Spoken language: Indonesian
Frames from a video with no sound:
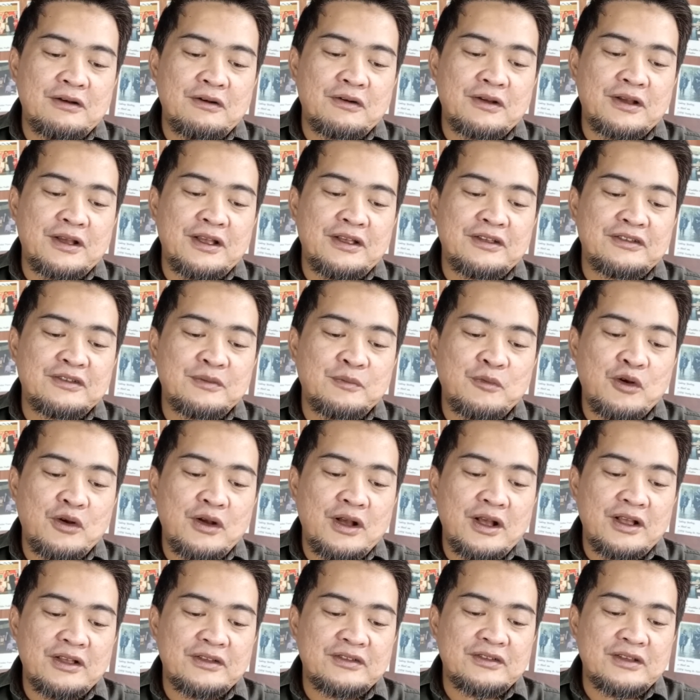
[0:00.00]
Oke,
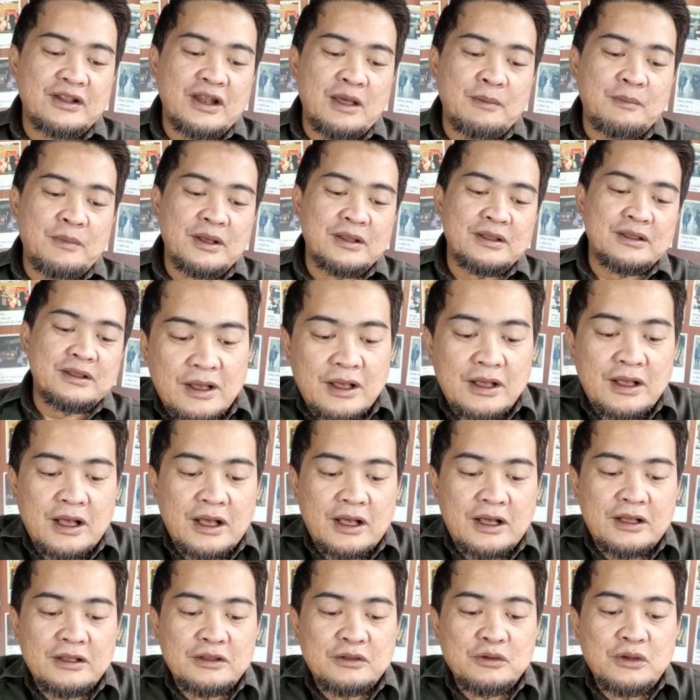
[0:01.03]
semoga selamat kagak
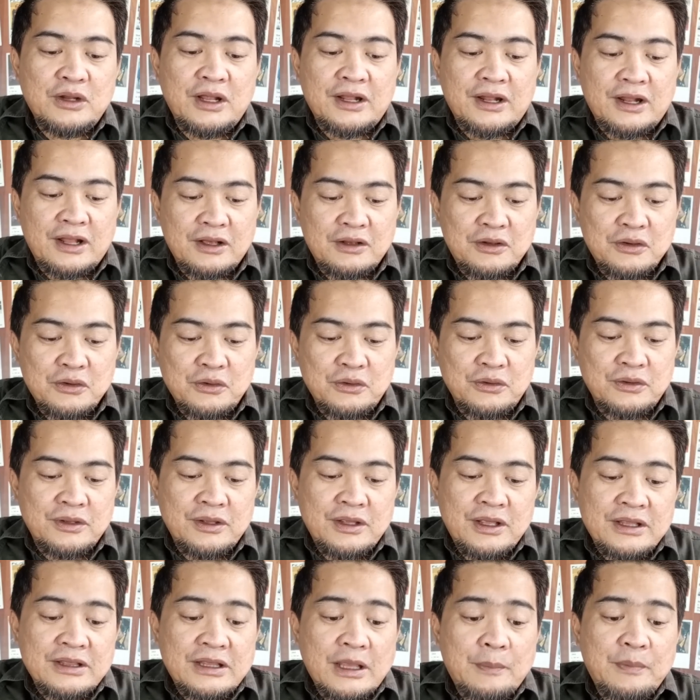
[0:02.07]
ketular
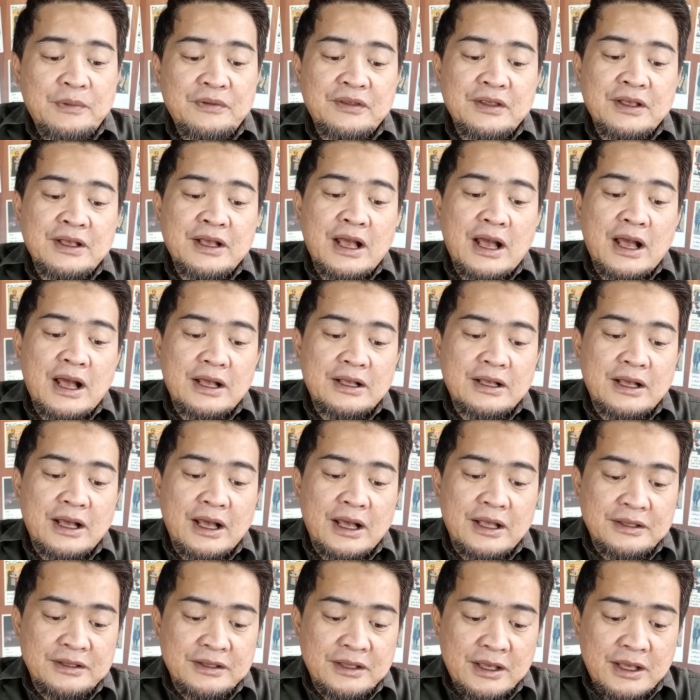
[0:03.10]
aku. Tapi
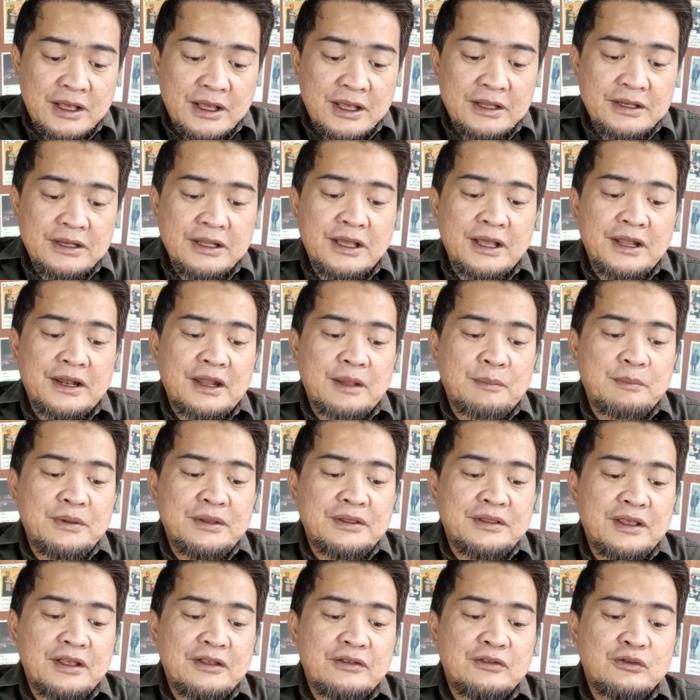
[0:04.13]
seenggak-enggaknya dengan
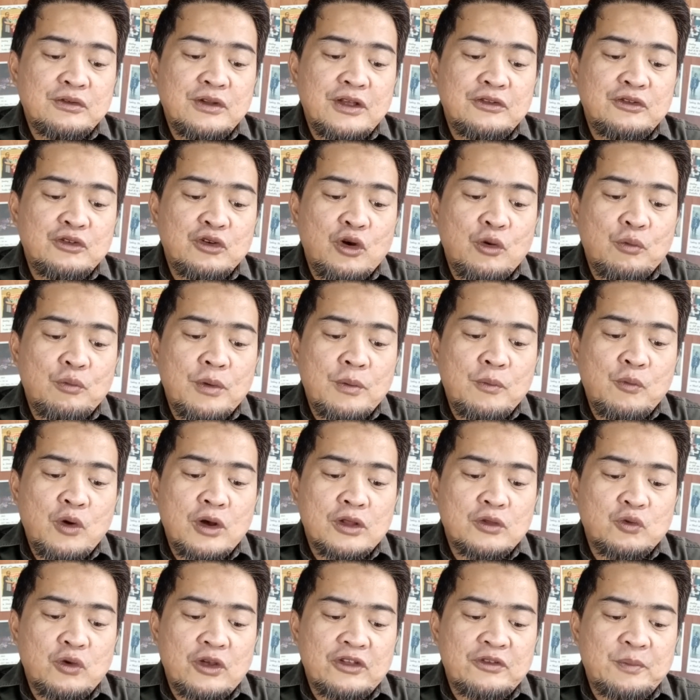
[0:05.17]
rapid test sudah cukup
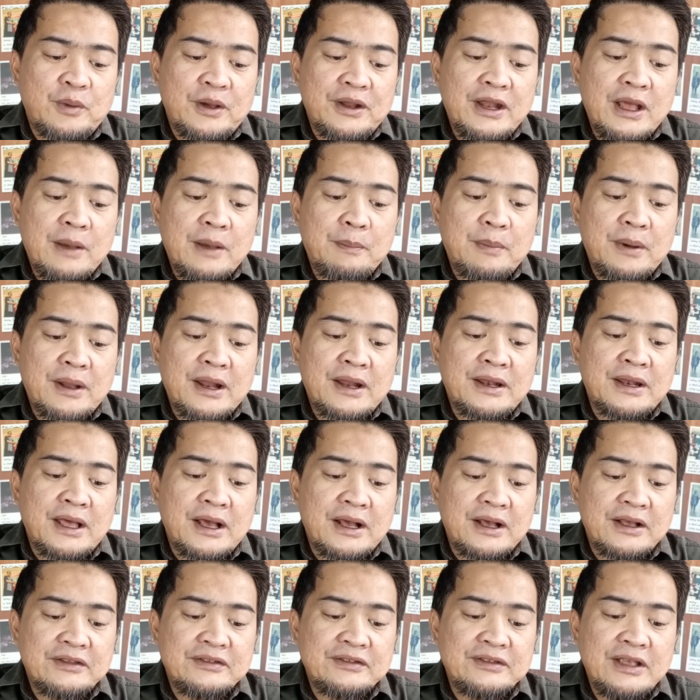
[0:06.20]
membuat waspada para
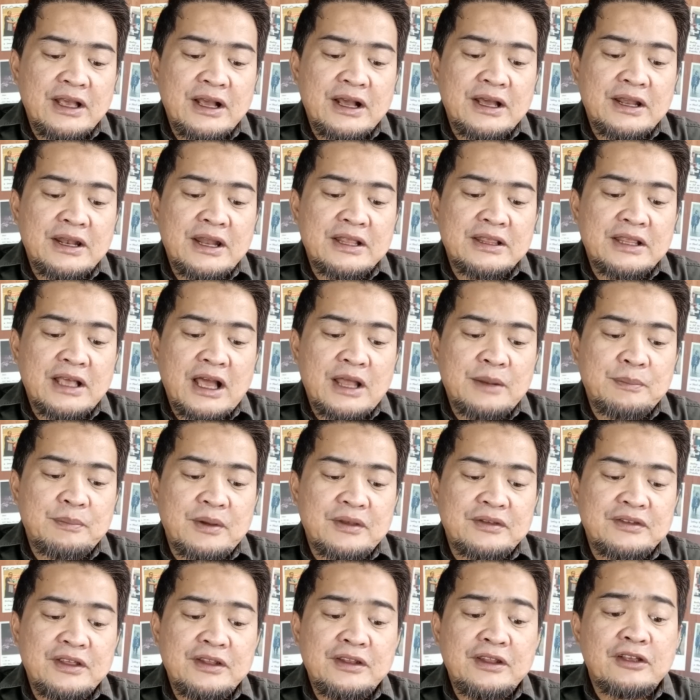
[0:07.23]
nakes yang kedatangan
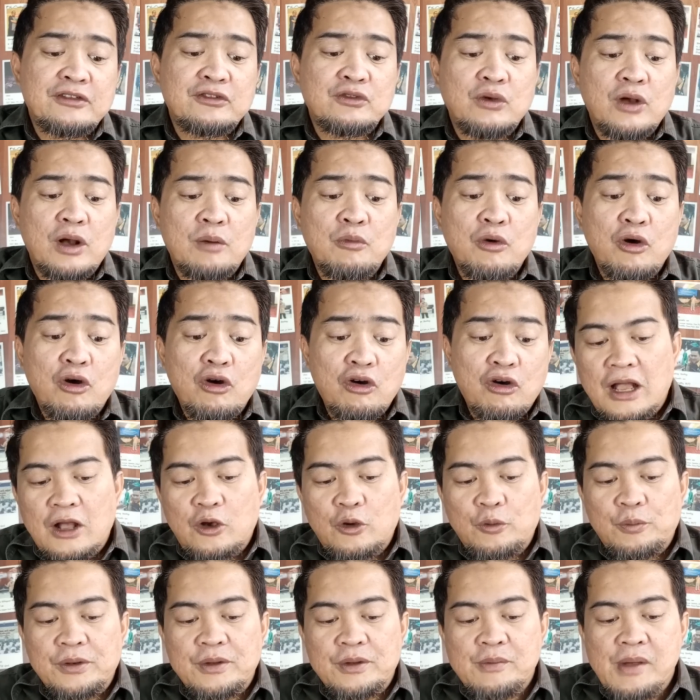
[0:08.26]
pasien yang suka bohong.
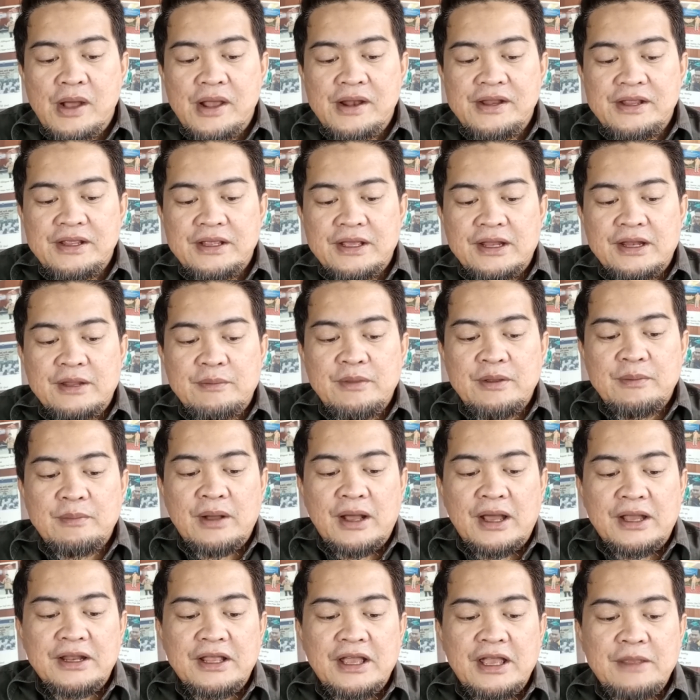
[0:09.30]
Aku pribadi ya lebih
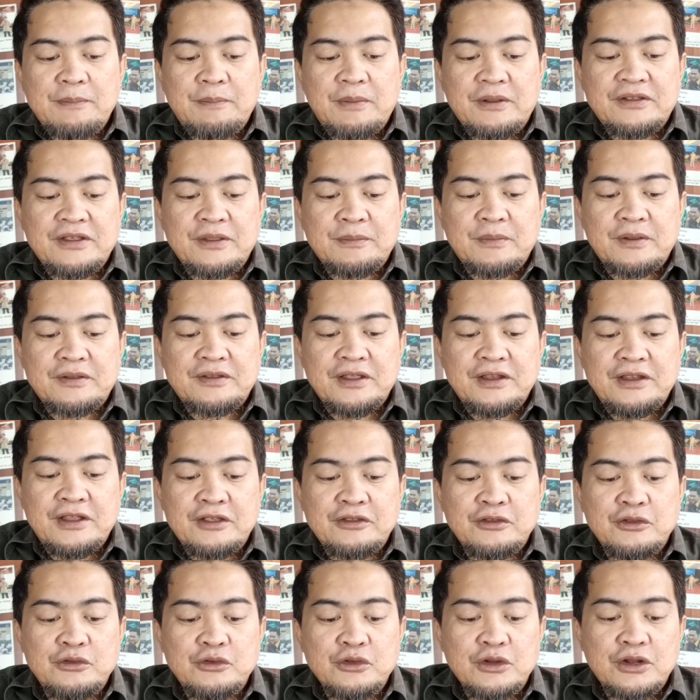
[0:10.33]
menghargai pasien-pasien
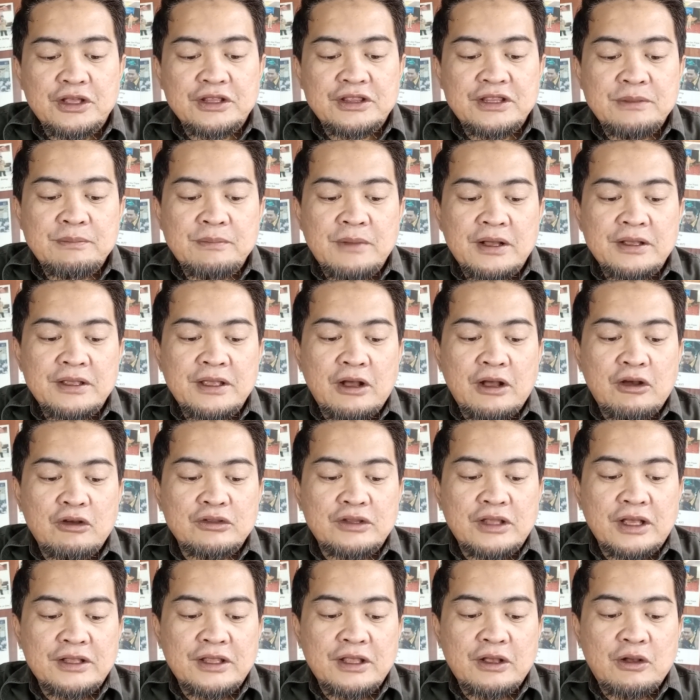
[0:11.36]
yang jujur ketimbang yang
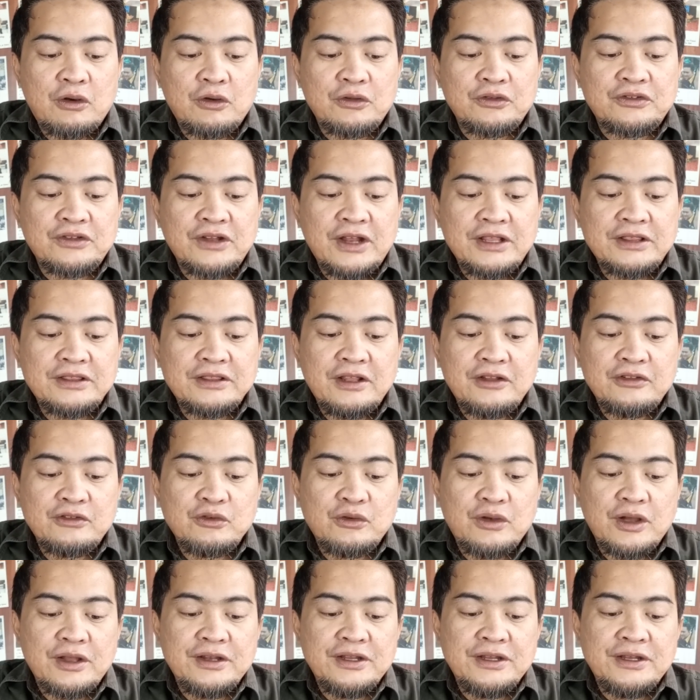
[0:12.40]
otaknya konslet dan
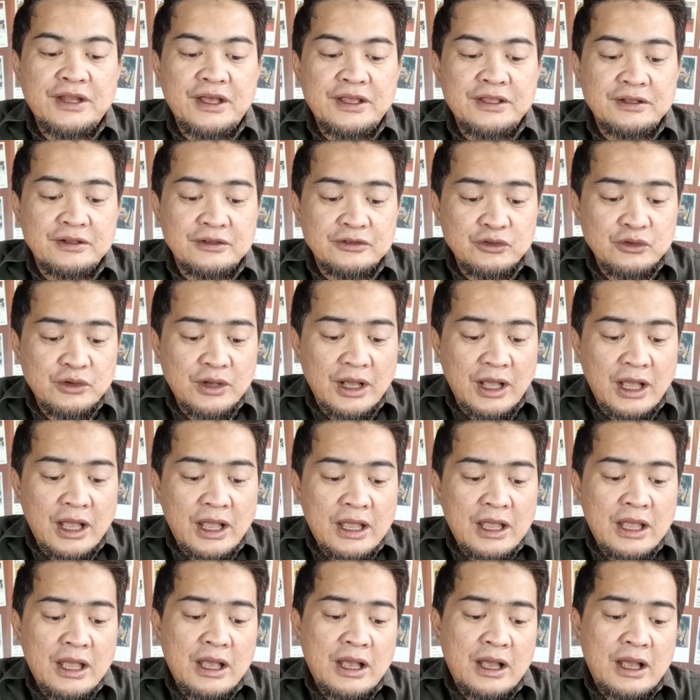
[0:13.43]
suka denial juga.